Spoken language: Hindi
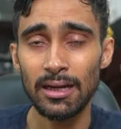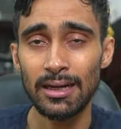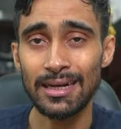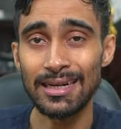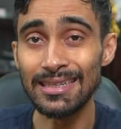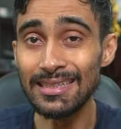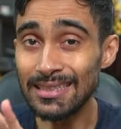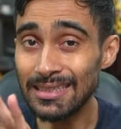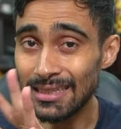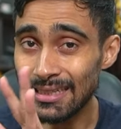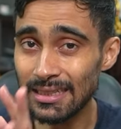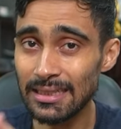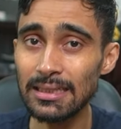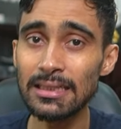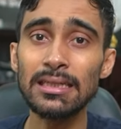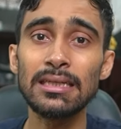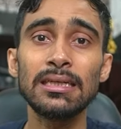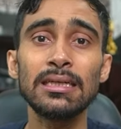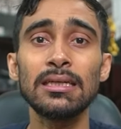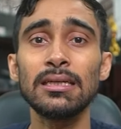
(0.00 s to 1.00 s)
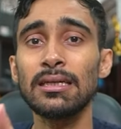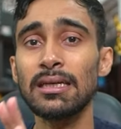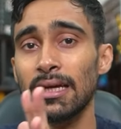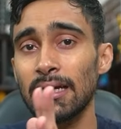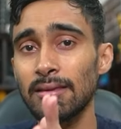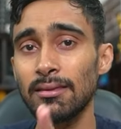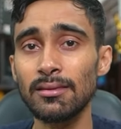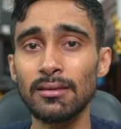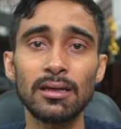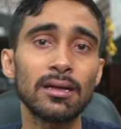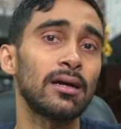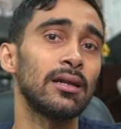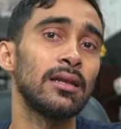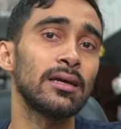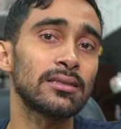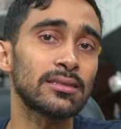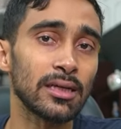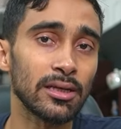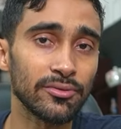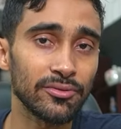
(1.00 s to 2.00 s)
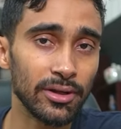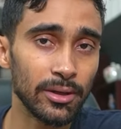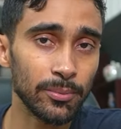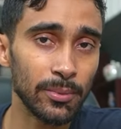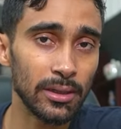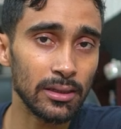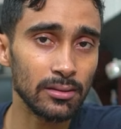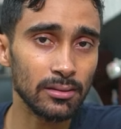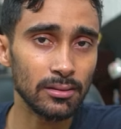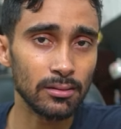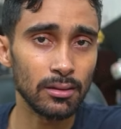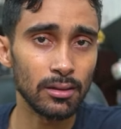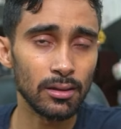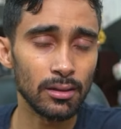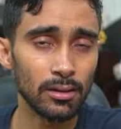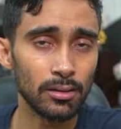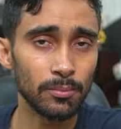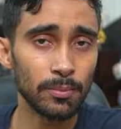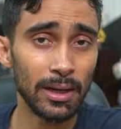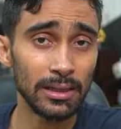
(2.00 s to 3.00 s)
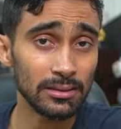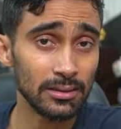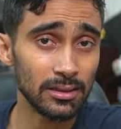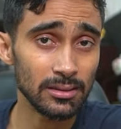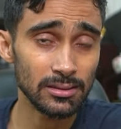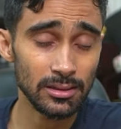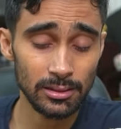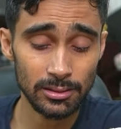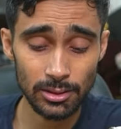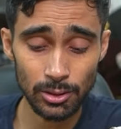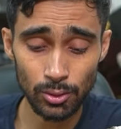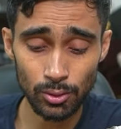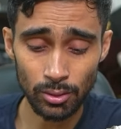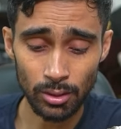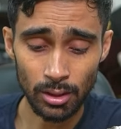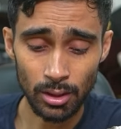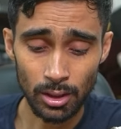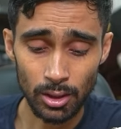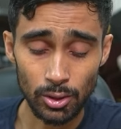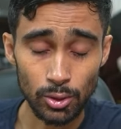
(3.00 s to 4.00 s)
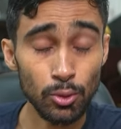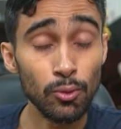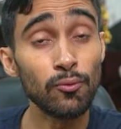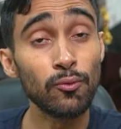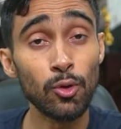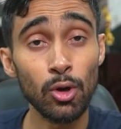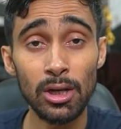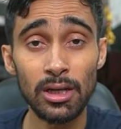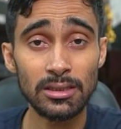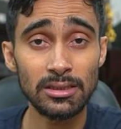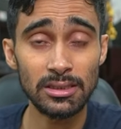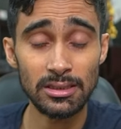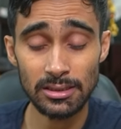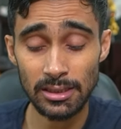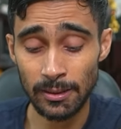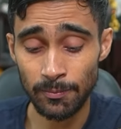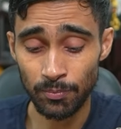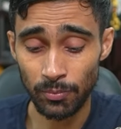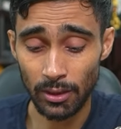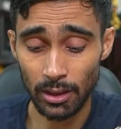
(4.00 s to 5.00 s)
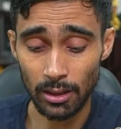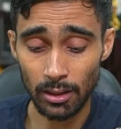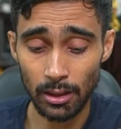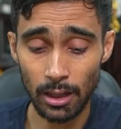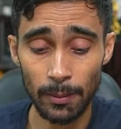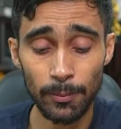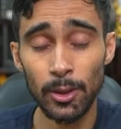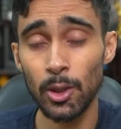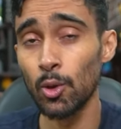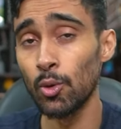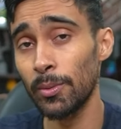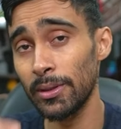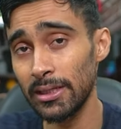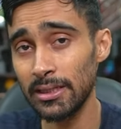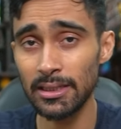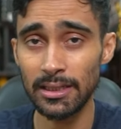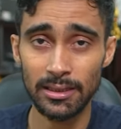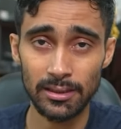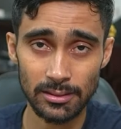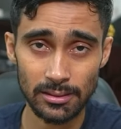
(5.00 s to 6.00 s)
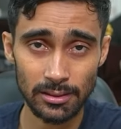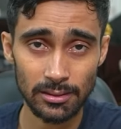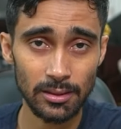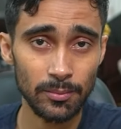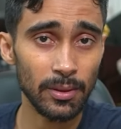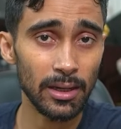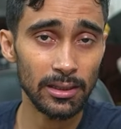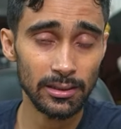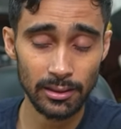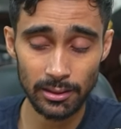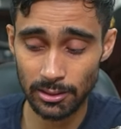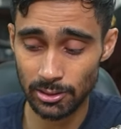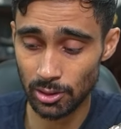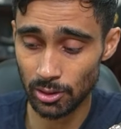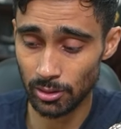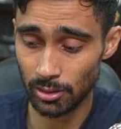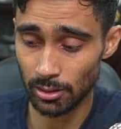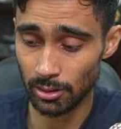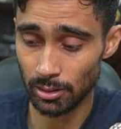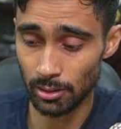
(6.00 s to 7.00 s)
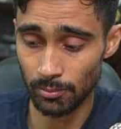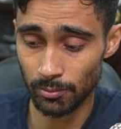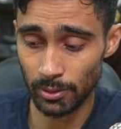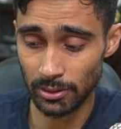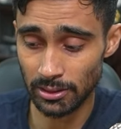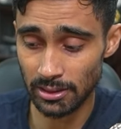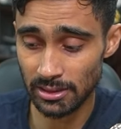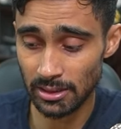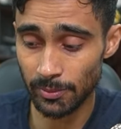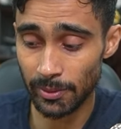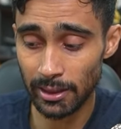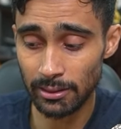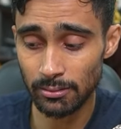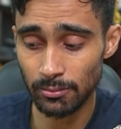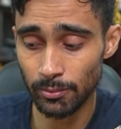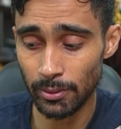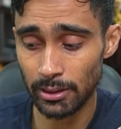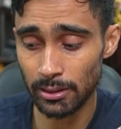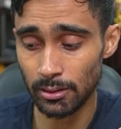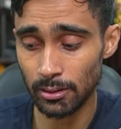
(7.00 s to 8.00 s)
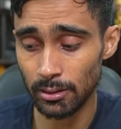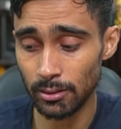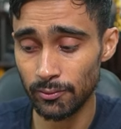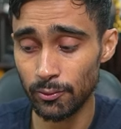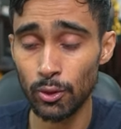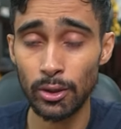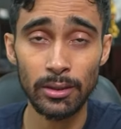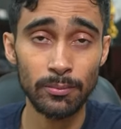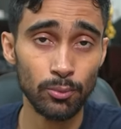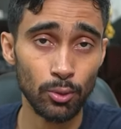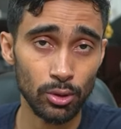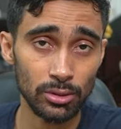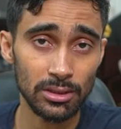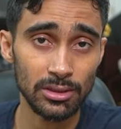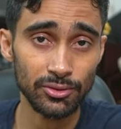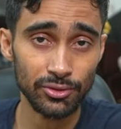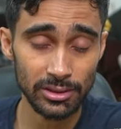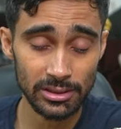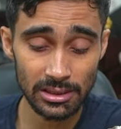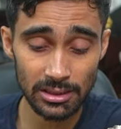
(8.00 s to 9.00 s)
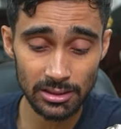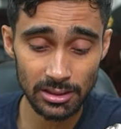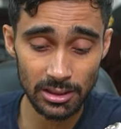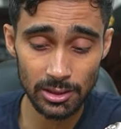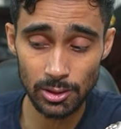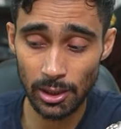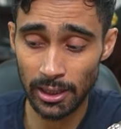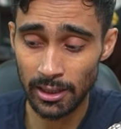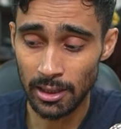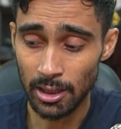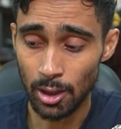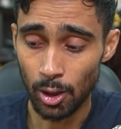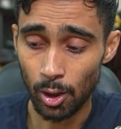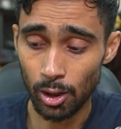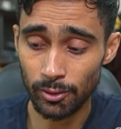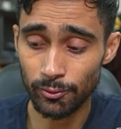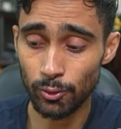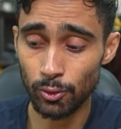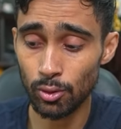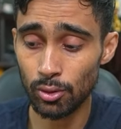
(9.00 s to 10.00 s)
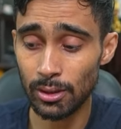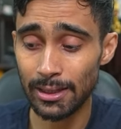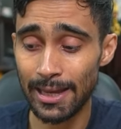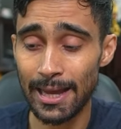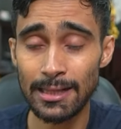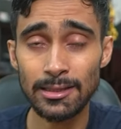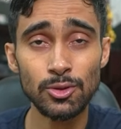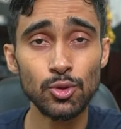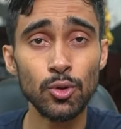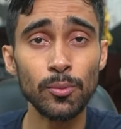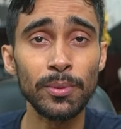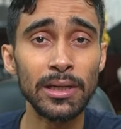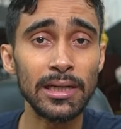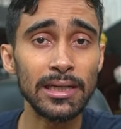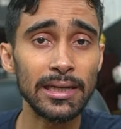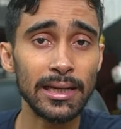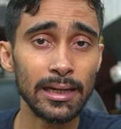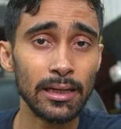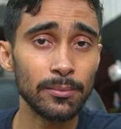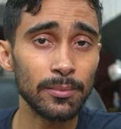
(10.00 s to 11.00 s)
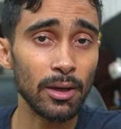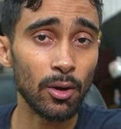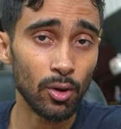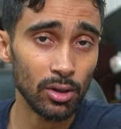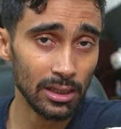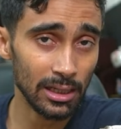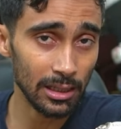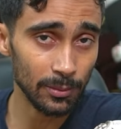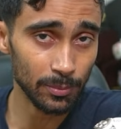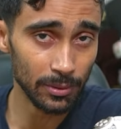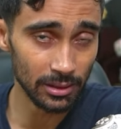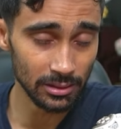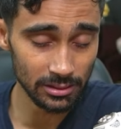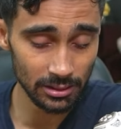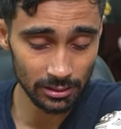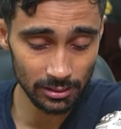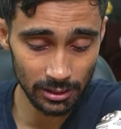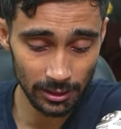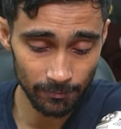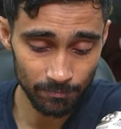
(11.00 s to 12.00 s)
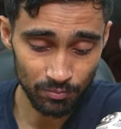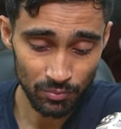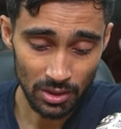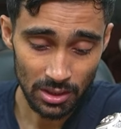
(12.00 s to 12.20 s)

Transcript: कंट्री के अंदर अलग सर्वर में आ, बात कर सकते हो तो वो अलग चीज़ है आप ग्लोबली नहीं कर सकते बाहर के किसी बंदे से बात बट वो एक बहुत इंटरेस्टिंग चीज़ है और वो क्लाइंट्स को बिल्ड करने में और हेल्प कर सकता है